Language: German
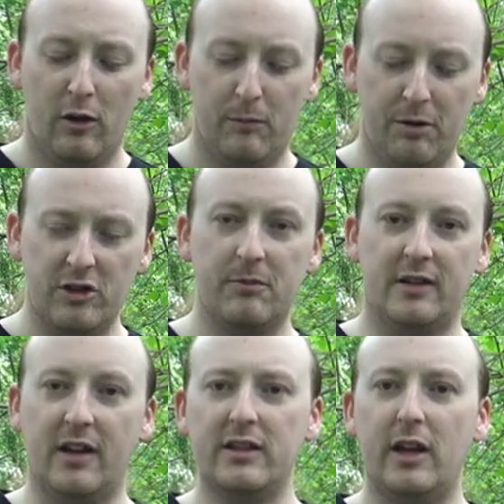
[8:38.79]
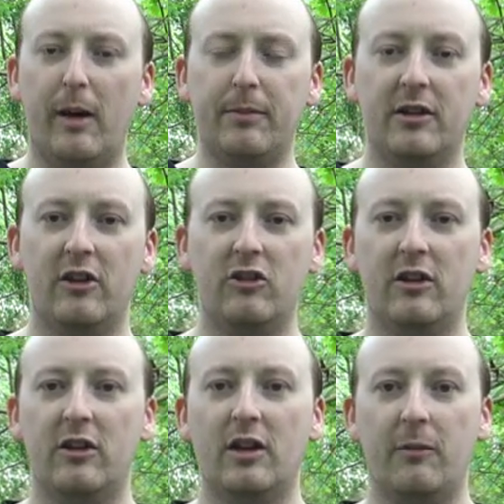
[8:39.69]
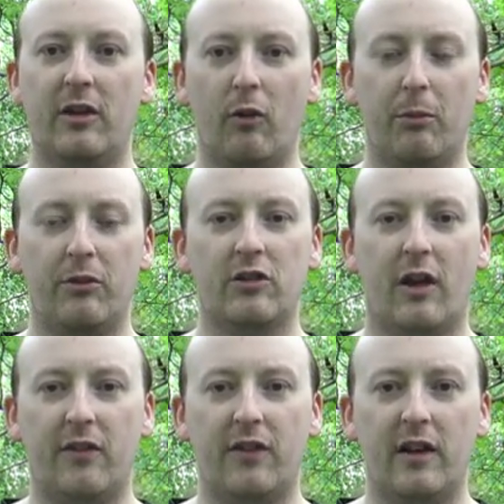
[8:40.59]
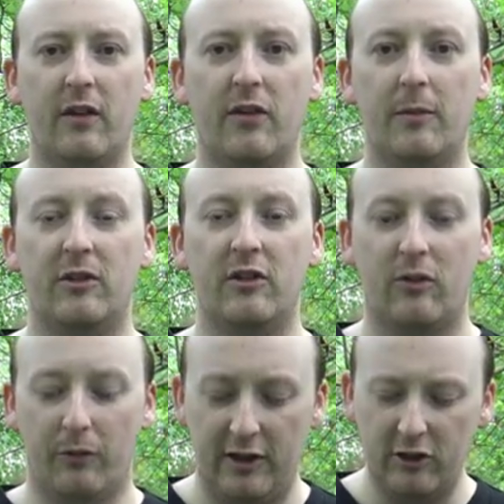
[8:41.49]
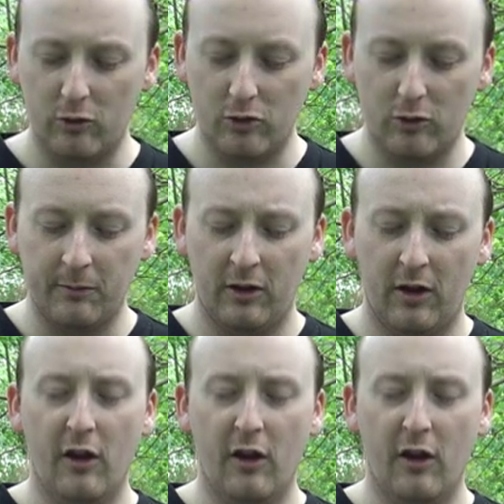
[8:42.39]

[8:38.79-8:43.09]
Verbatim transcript: ein bisschen mit Ducktape abgedichtet, damit es auch ein bisschen resistent ist, damit nicht so viel Licht durchkommt.